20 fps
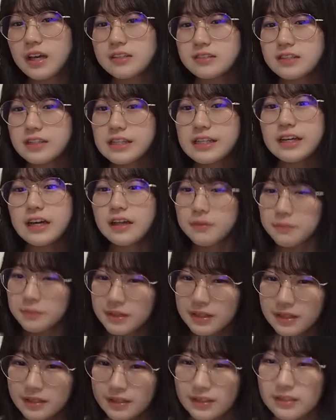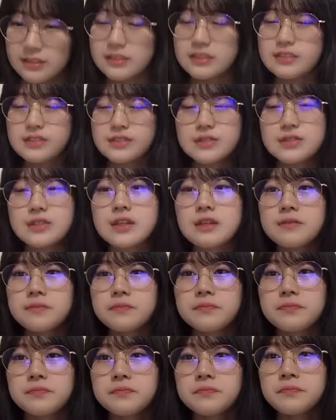りで2回目なんで
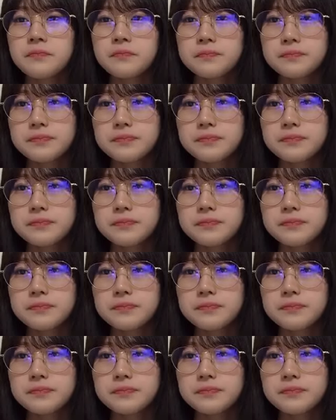すよね